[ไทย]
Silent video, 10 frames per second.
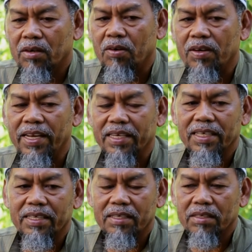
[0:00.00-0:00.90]
คนเล็ก
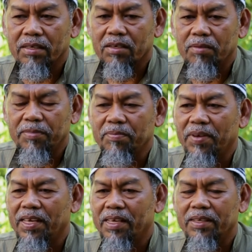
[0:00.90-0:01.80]
เนี่ยก็เป็นแผ
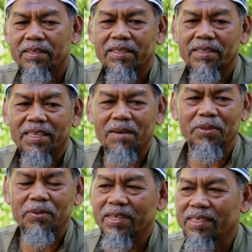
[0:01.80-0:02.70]
ลตาม
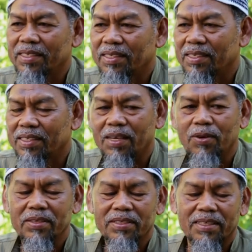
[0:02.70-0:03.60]
ตัวถลอ
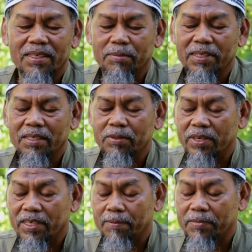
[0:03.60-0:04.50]
กไปตั้งตัว
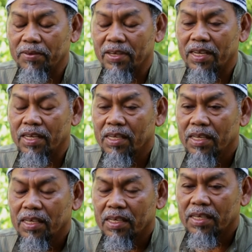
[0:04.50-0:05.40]
นะแต่ว่า
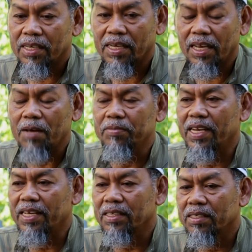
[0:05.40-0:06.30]
อาธรรมดี
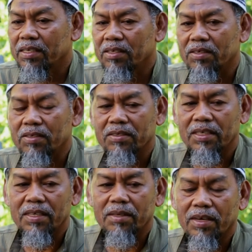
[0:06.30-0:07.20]
ละก็
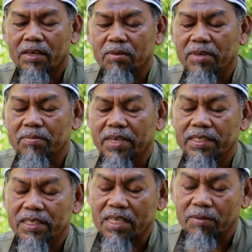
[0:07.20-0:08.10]
ก็ไม่ไม่
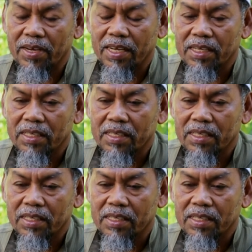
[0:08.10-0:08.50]
ถึงกับว่า